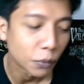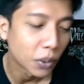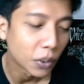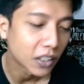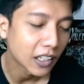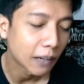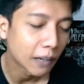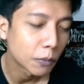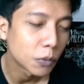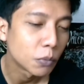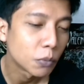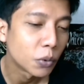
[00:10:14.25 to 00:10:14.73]

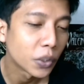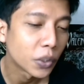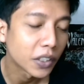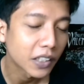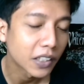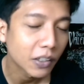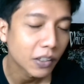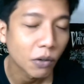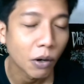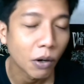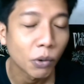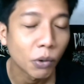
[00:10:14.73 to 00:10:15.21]
buat
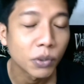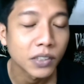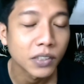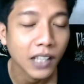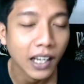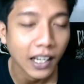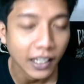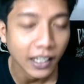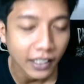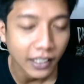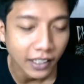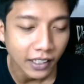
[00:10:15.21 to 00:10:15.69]
ngabuburitnya gue
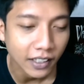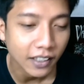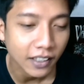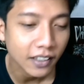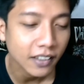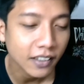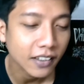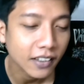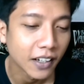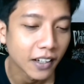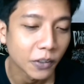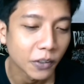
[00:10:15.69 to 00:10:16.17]

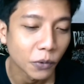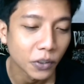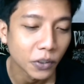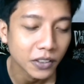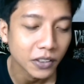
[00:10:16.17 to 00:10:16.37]
usahain dan gue